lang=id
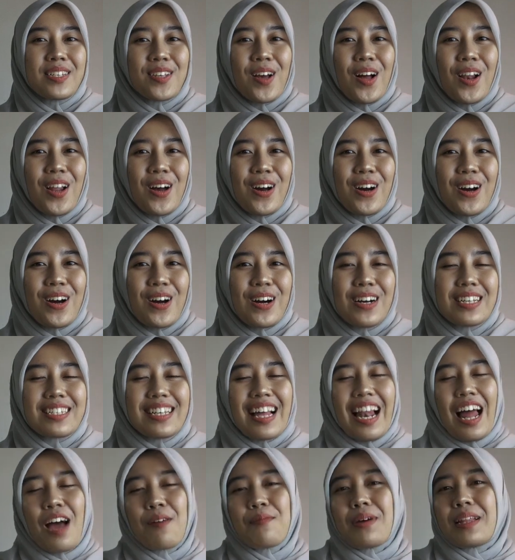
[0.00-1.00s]
Isolo.
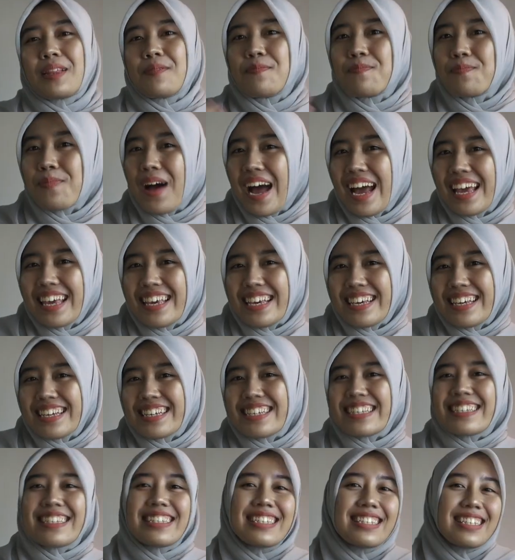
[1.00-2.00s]
Selamat
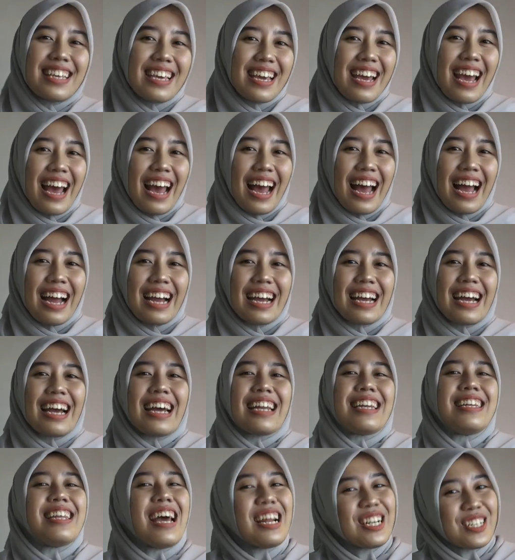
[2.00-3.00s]
pagi, siang,
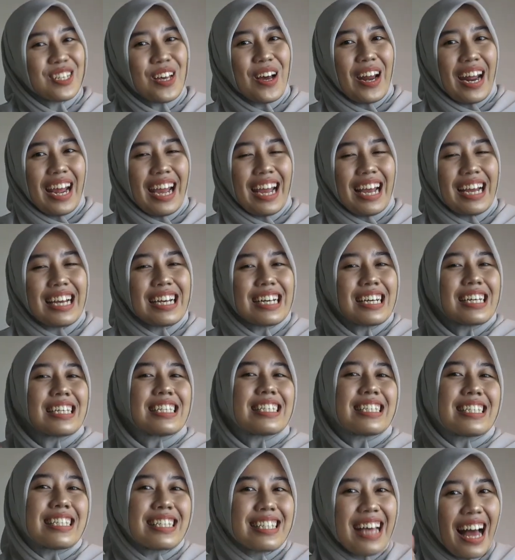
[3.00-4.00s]
dan sore.
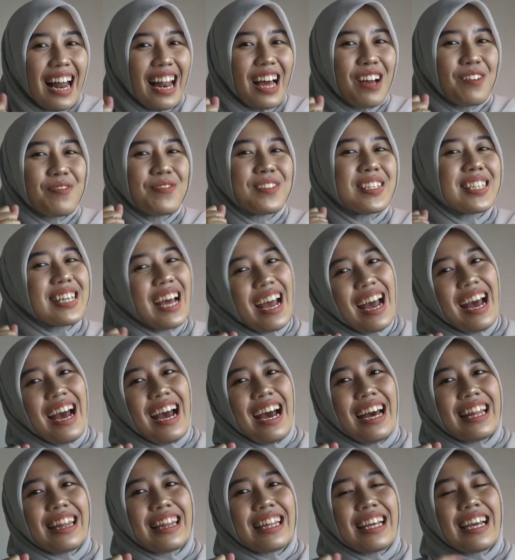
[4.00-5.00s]
Salam
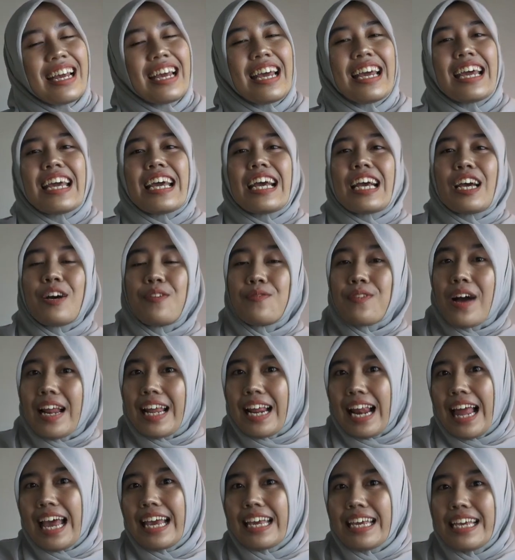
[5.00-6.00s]
sehat.
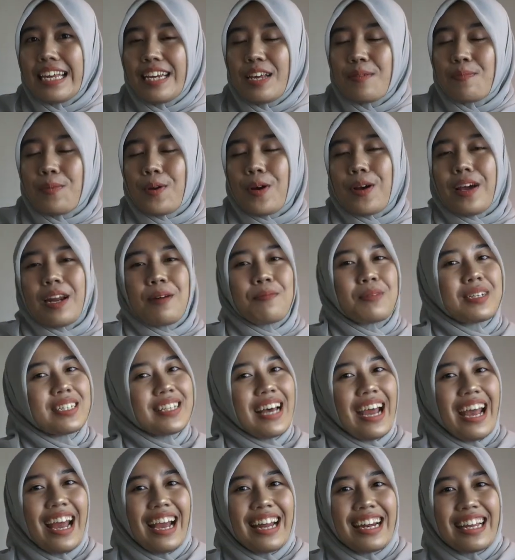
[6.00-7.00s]
Kembali lagi di program
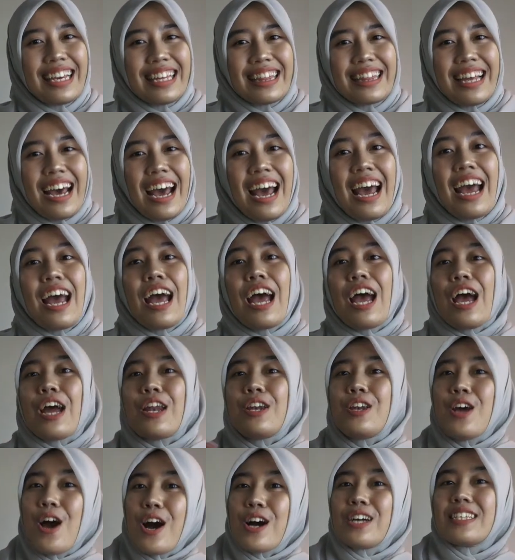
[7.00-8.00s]
kesayangan kita,
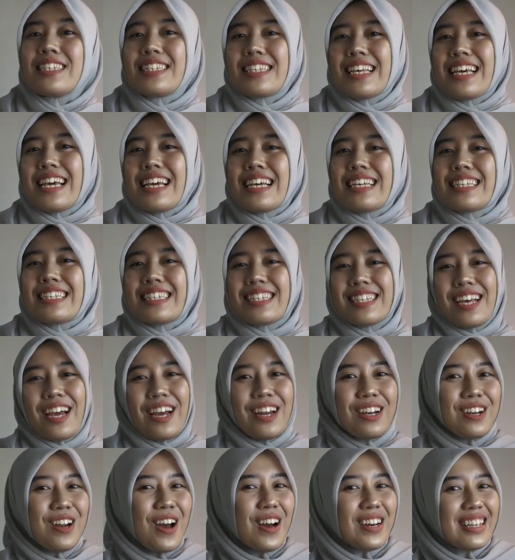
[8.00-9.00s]
Dosis
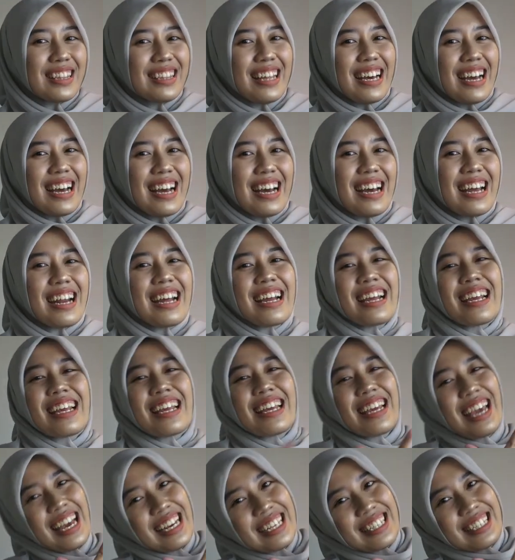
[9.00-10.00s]
Dokter
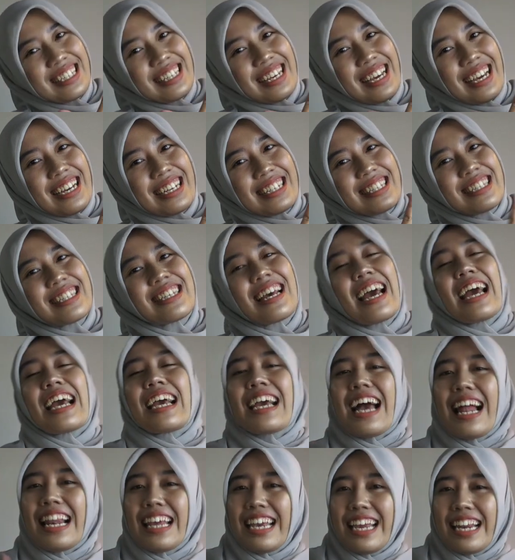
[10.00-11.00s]
mixis
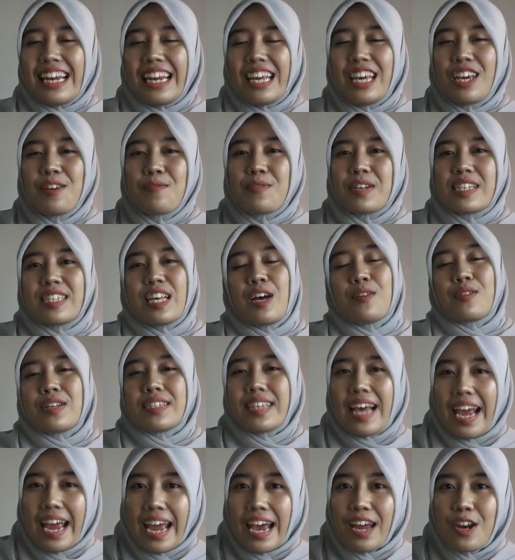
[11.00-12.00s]
Kali ini bersama
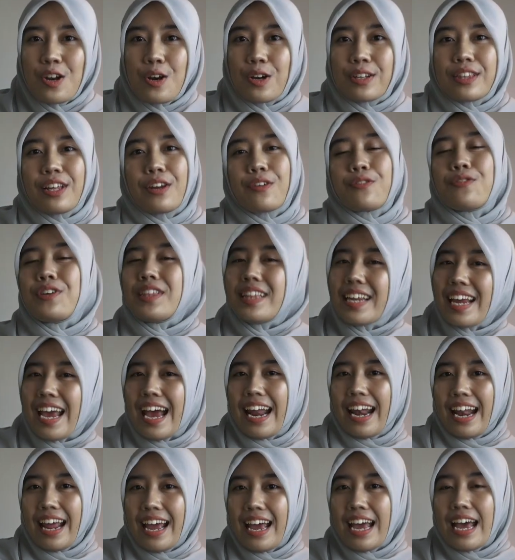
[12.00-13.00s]
saya dokter
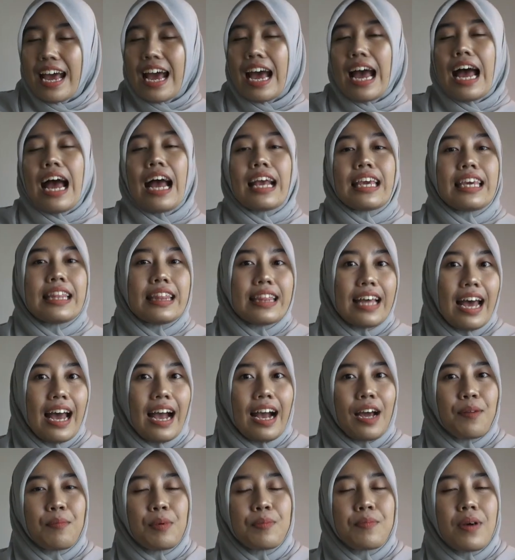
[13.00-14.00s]
Fitriana, kita
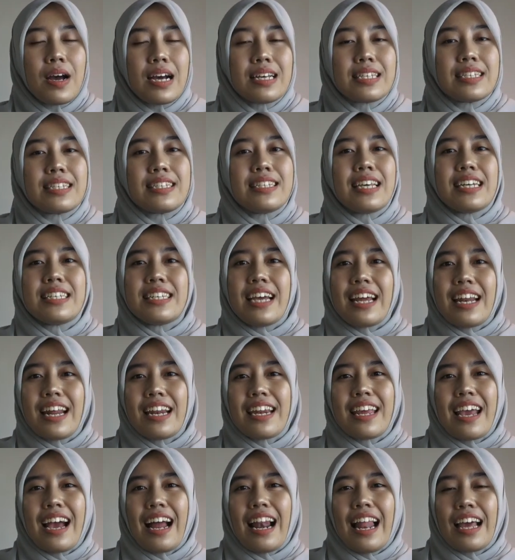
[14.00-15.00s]
akan membahas jajanan
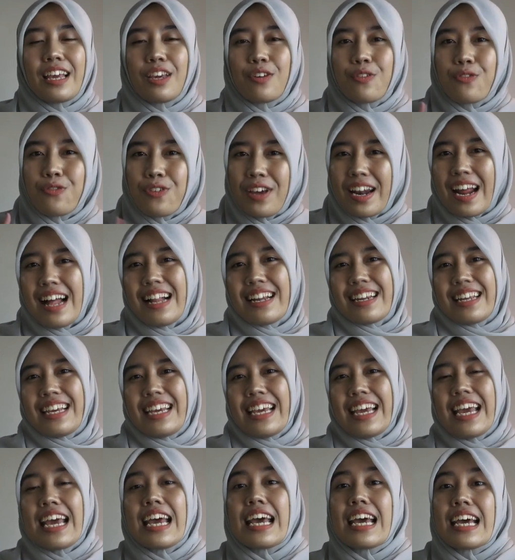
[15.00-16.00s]
yang lagi viral nih,
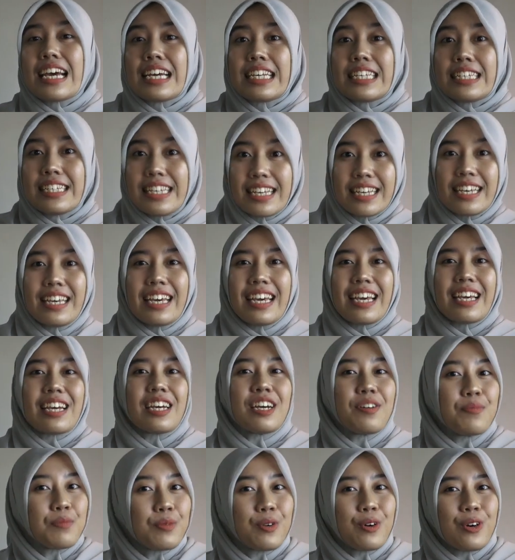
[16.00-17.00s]
ciki
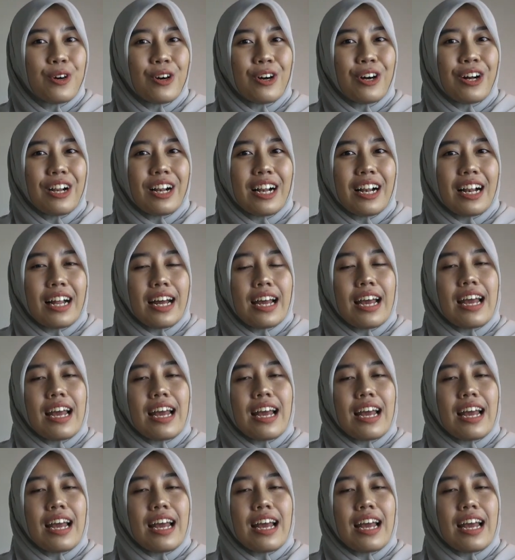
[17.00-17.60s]
ngebul.